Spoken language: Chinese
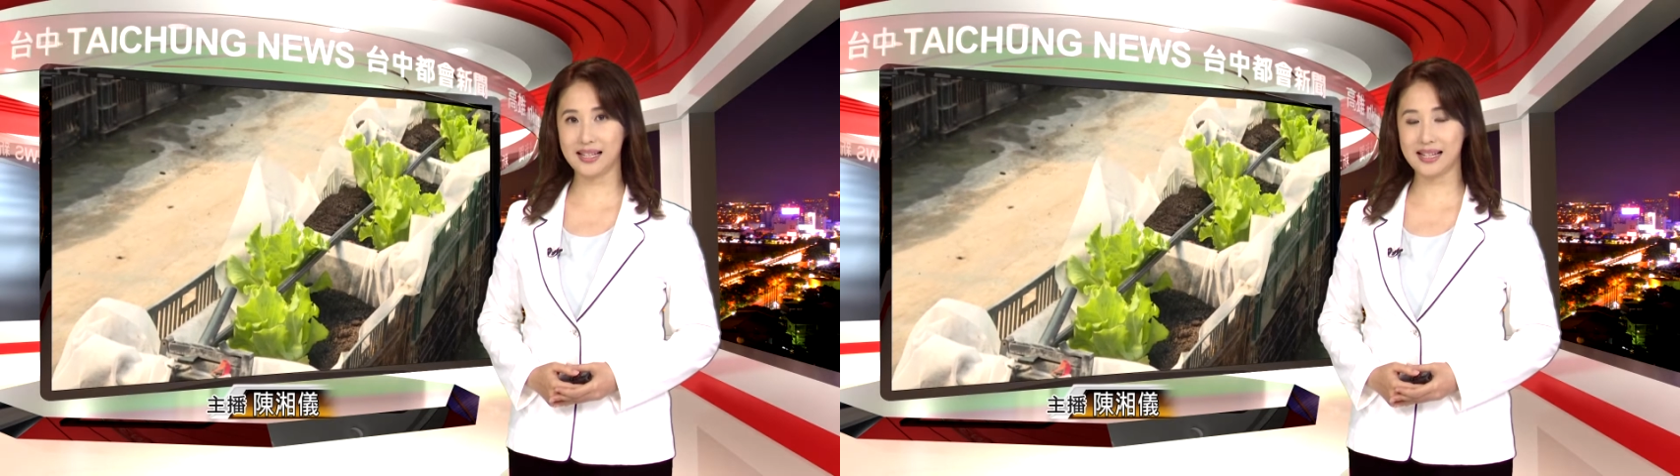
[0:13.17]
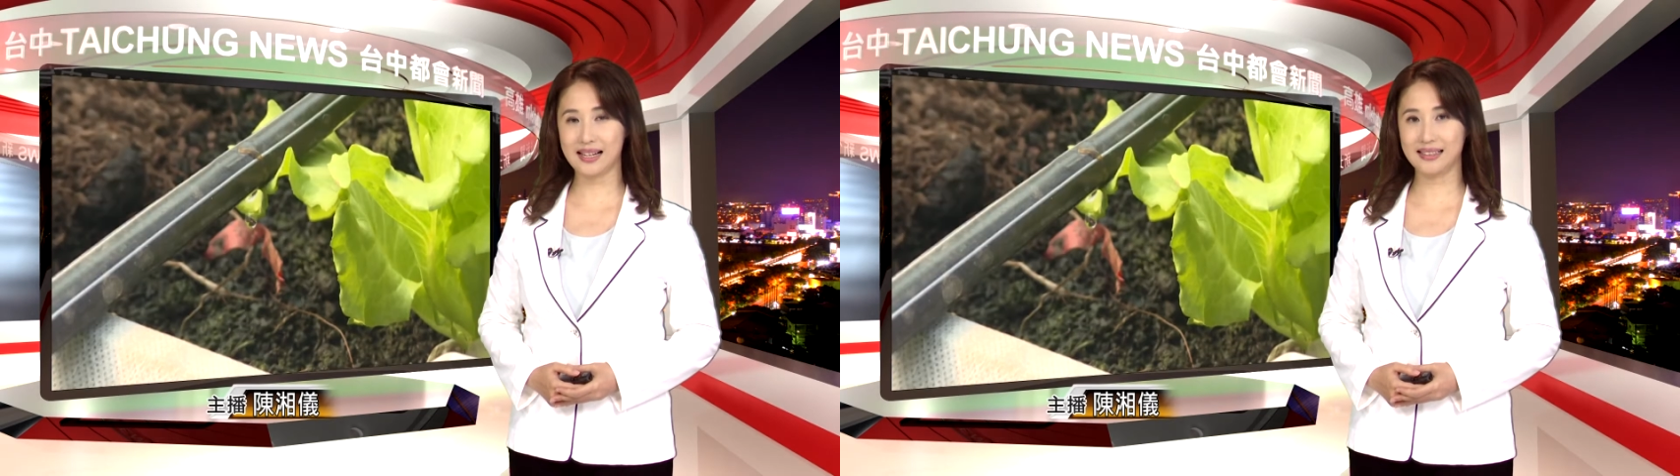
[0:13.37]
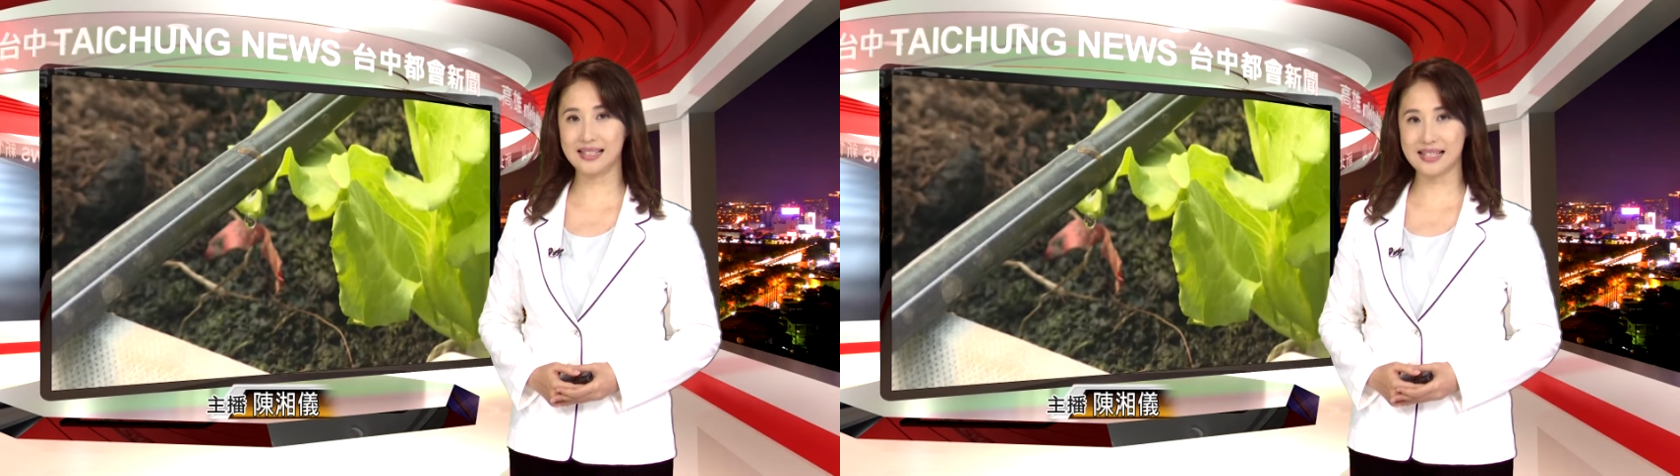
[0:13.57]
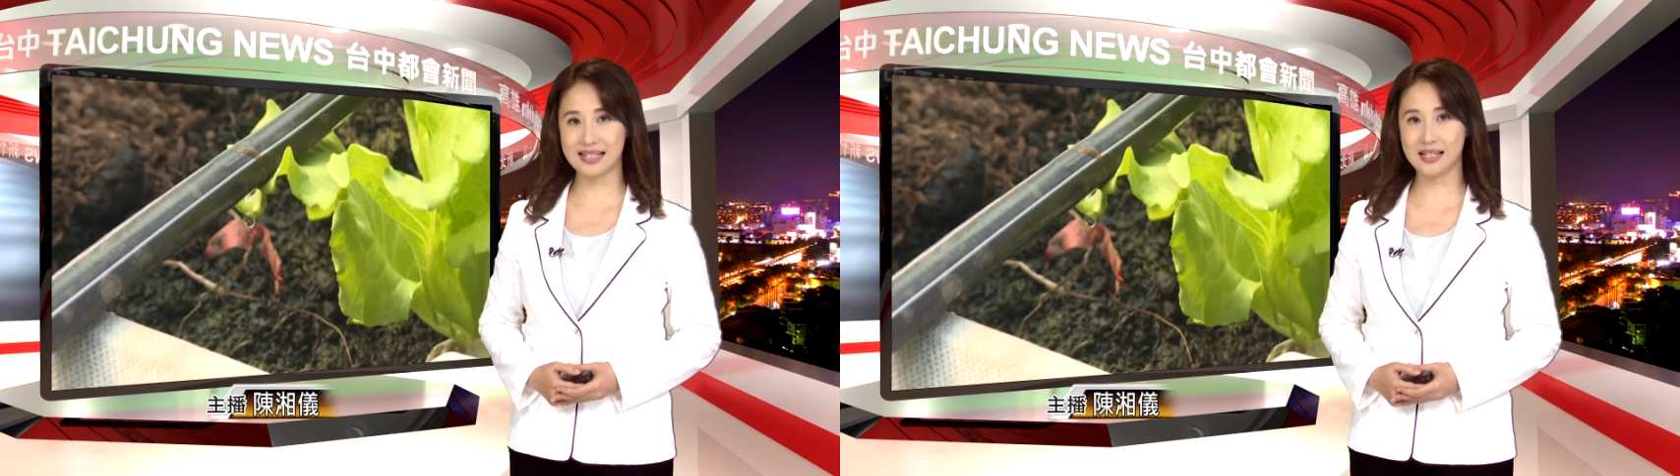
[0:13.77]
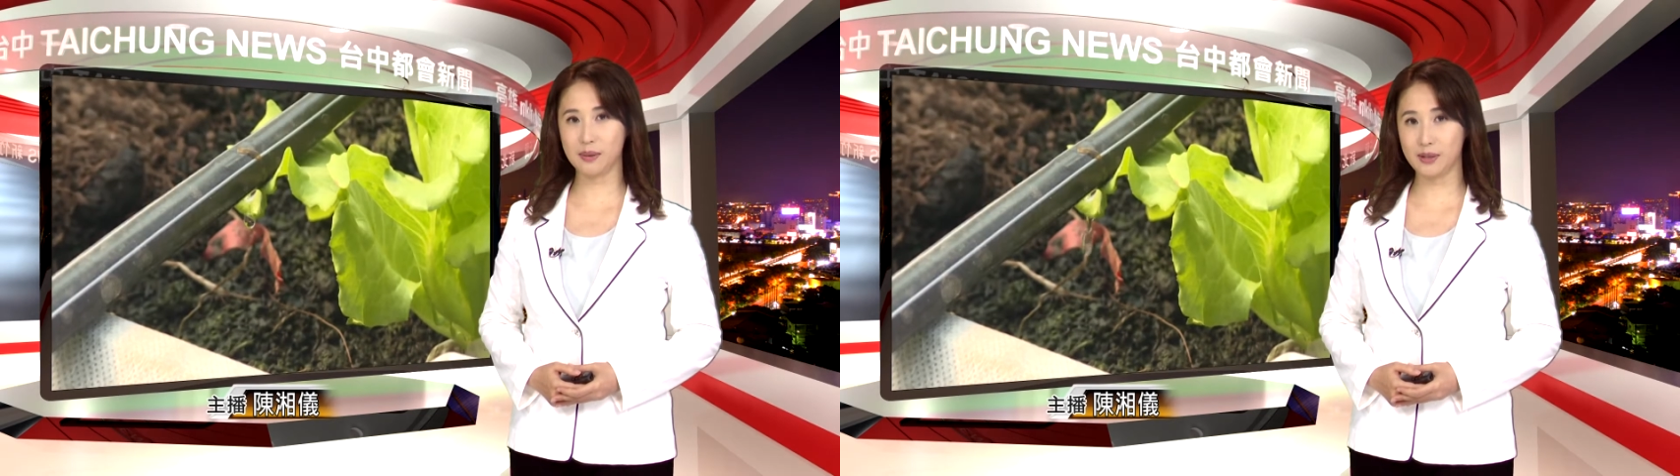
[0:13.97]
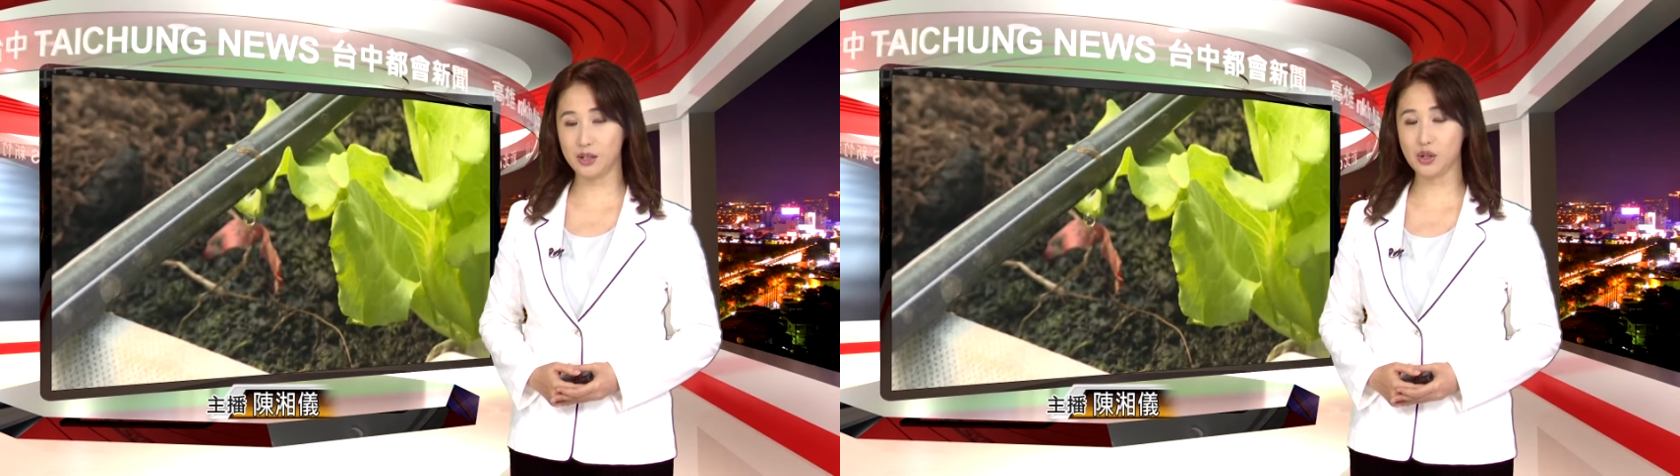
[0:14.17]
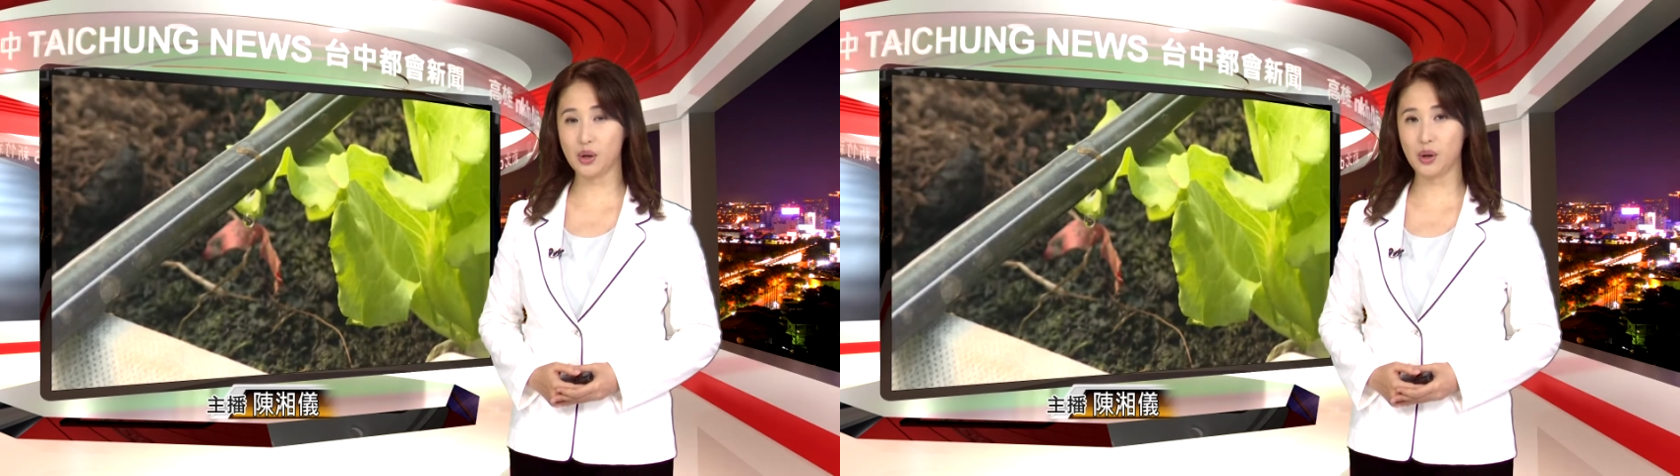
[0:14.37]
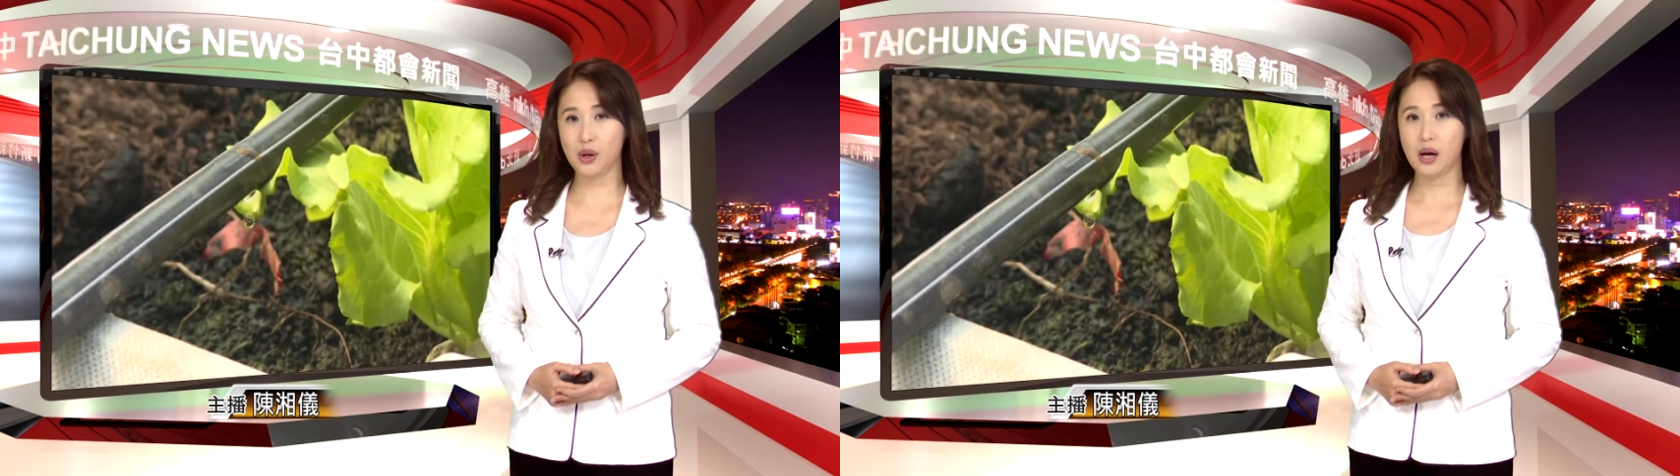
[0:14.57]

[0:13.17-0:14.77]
菜等四个品种，